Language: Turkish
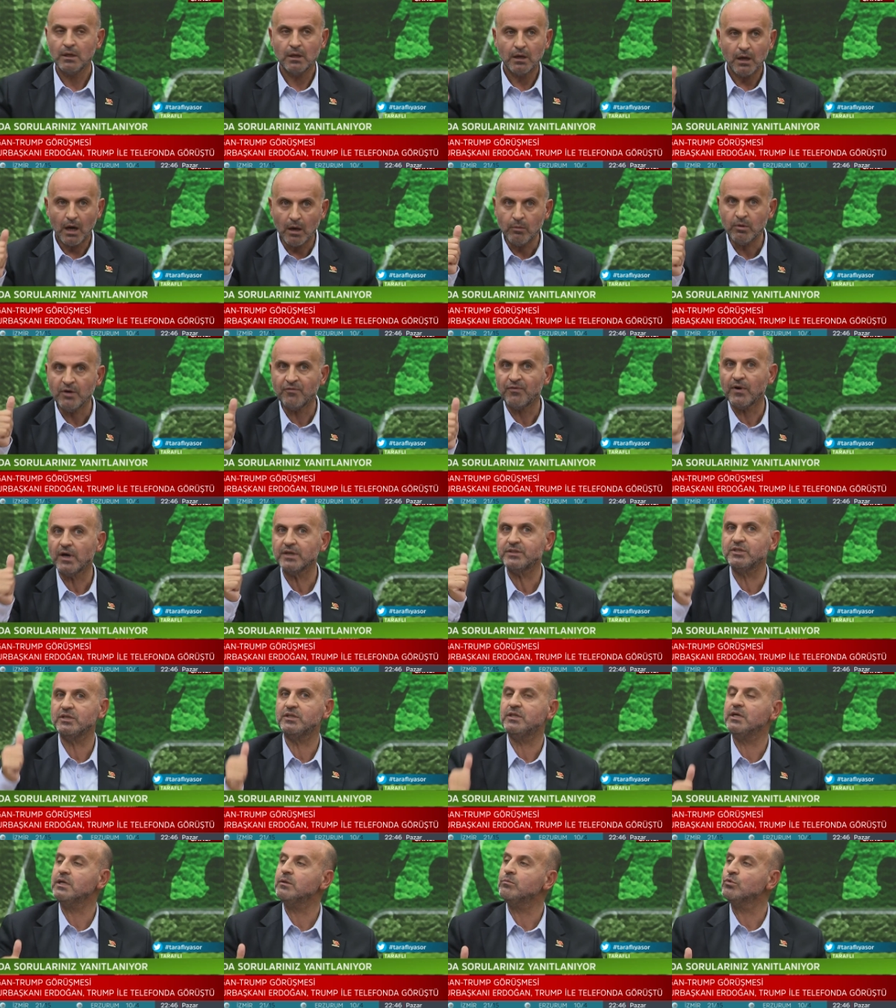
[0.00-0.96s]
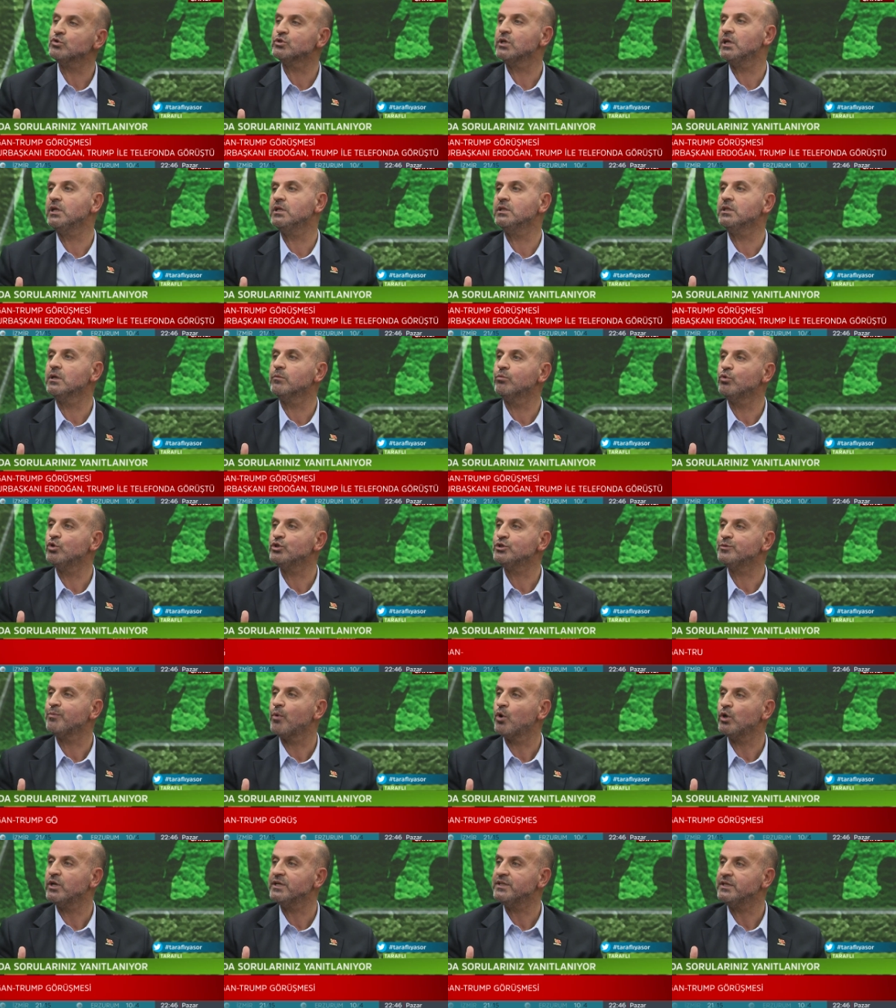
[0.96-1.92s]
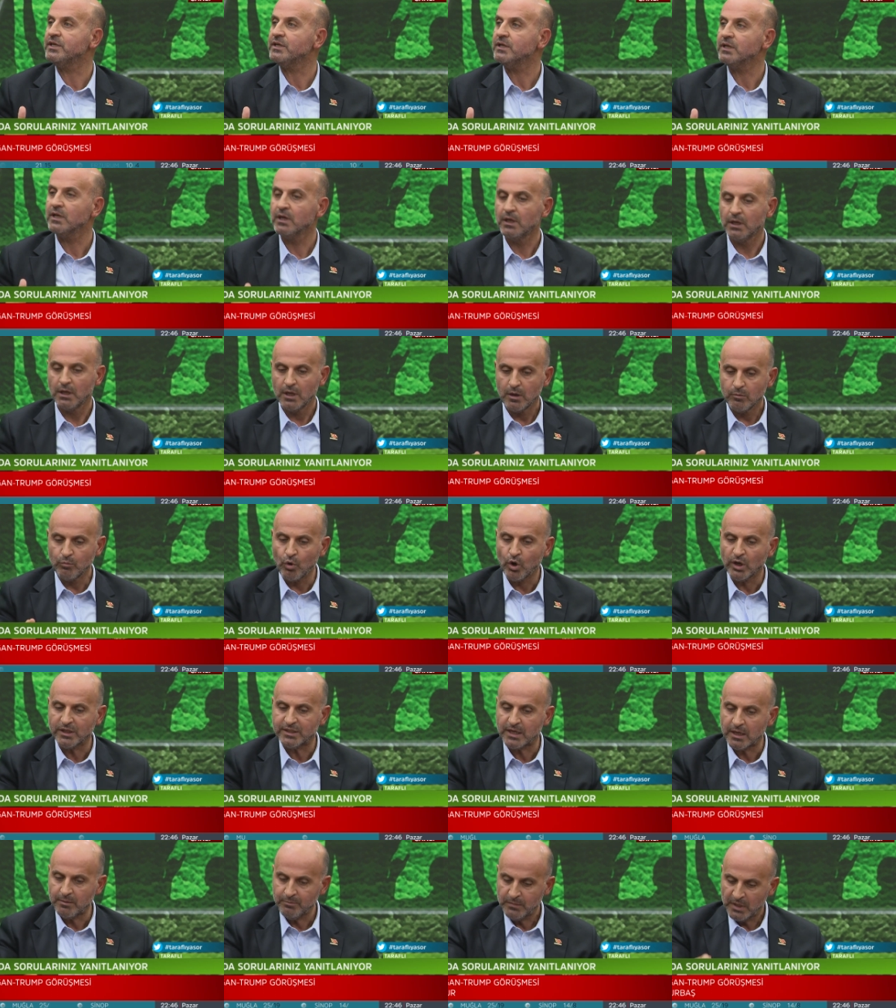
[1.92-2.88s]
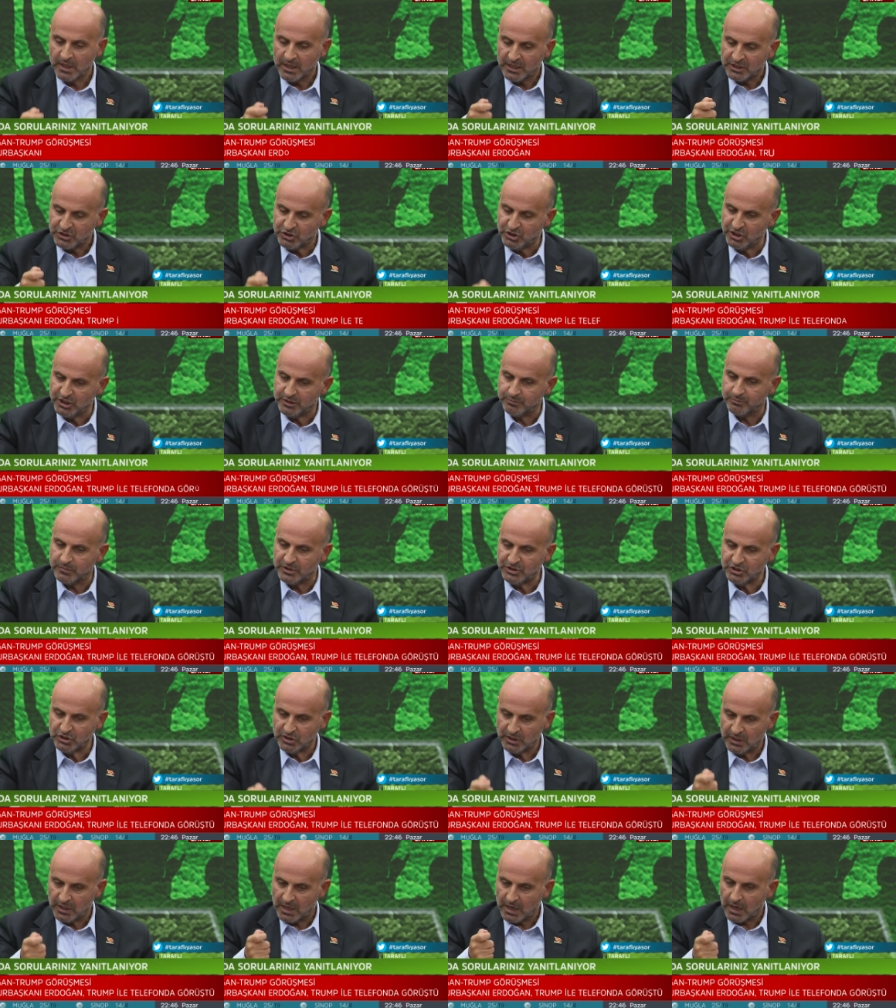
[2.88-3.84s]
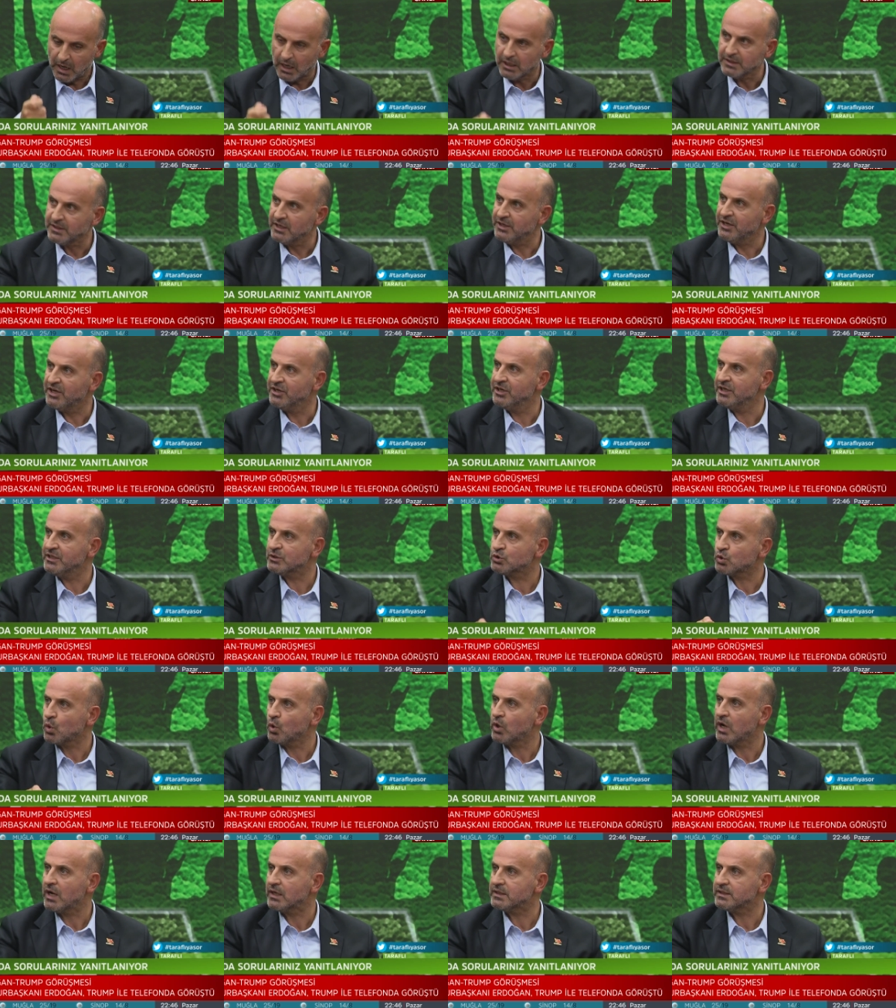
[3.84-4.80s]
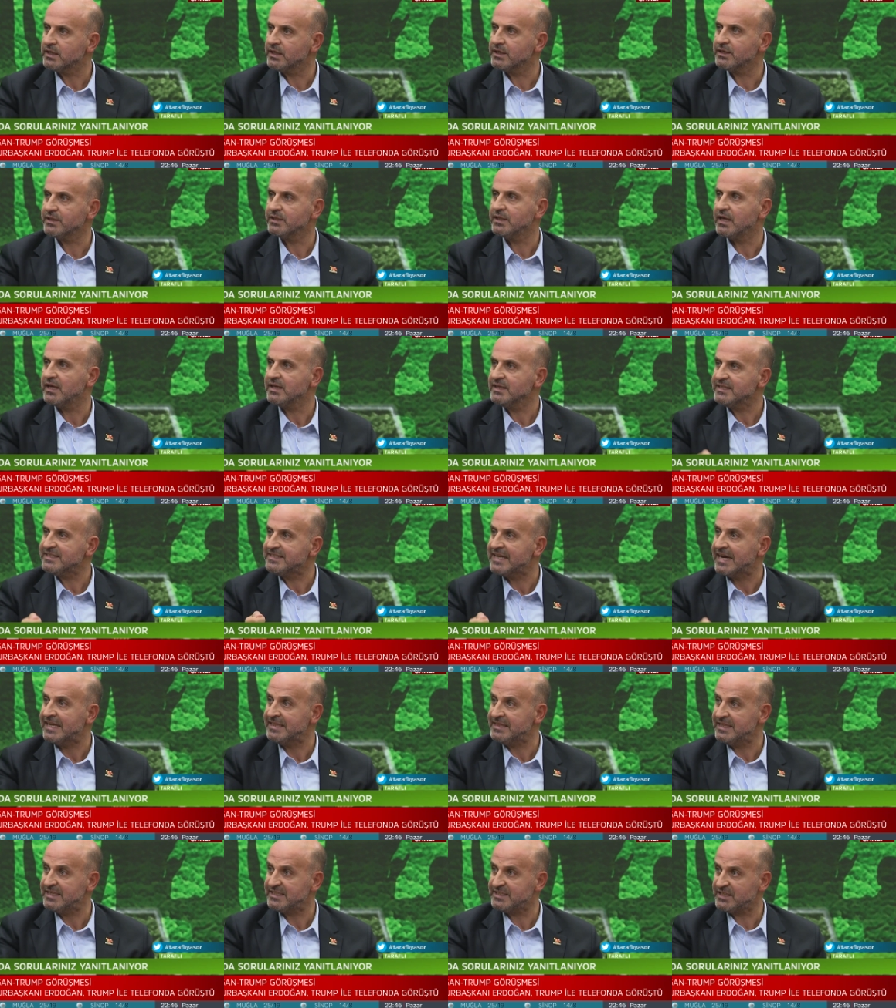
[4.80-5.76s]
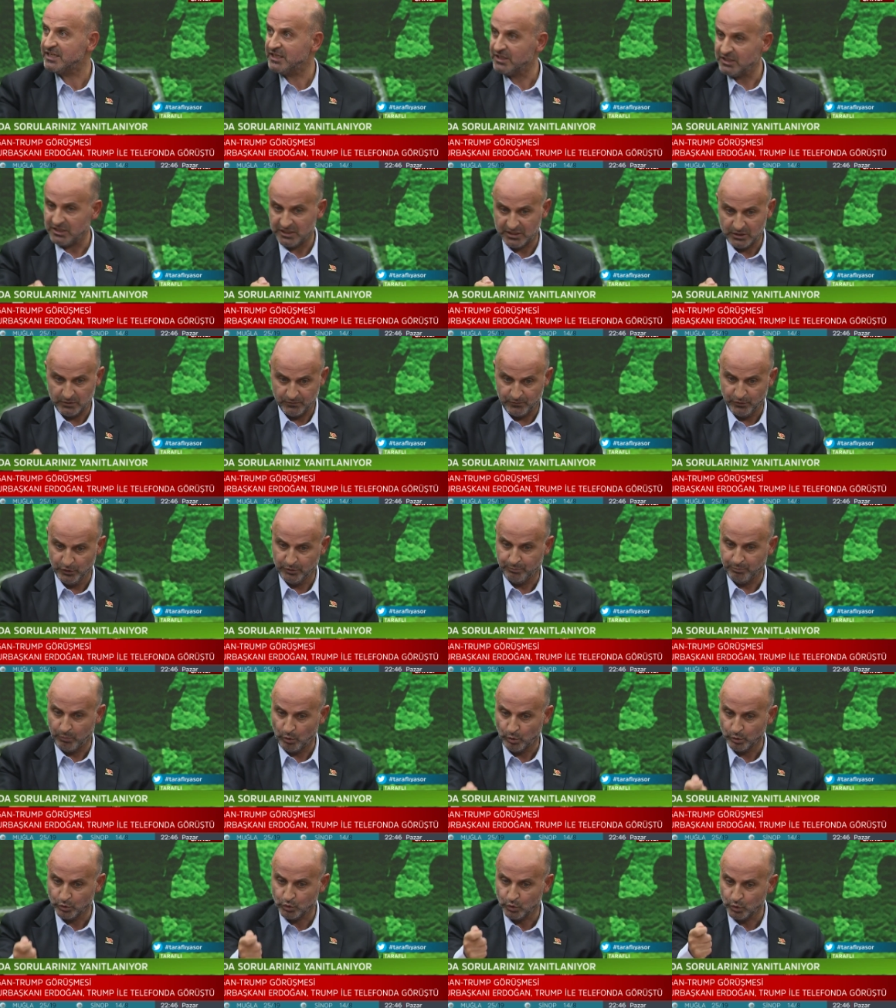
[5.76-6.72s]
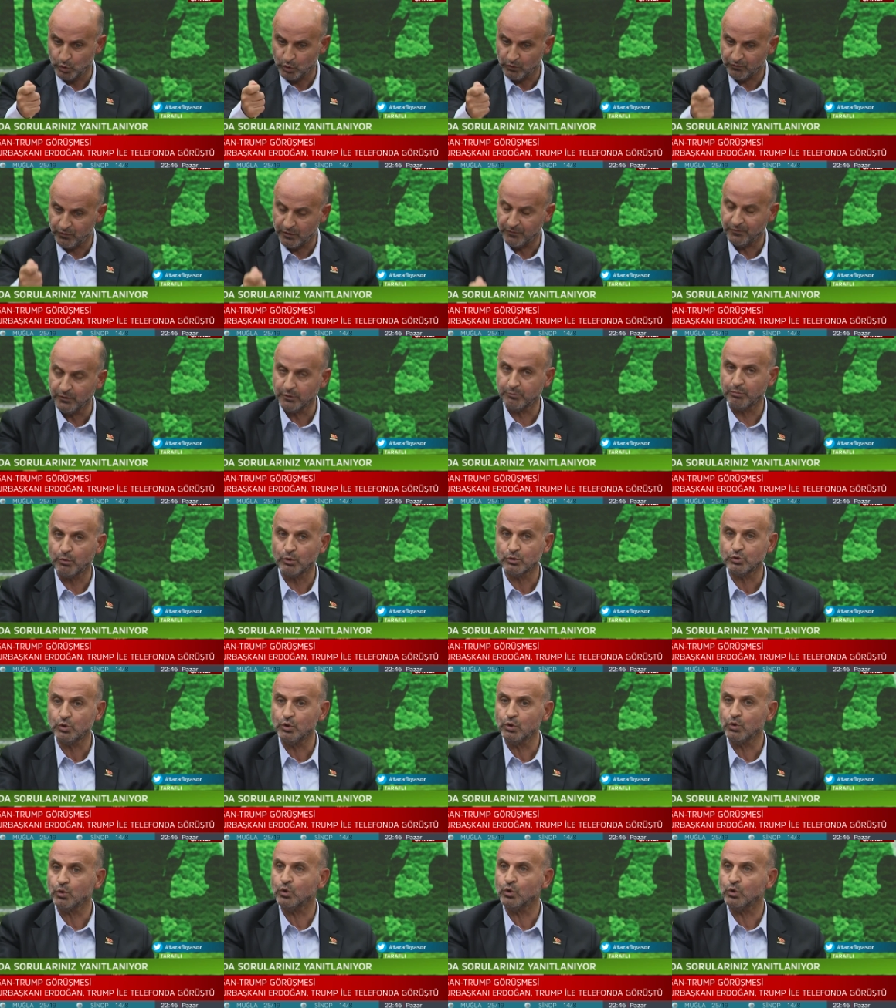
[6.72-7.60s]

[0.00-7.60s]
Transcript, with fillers: Ama Fatih Terim özelinde bu iş böyle değil. Bu adam çıkmış Adana'nın sokaklarından kendisi futbolculuk ve futbolculuk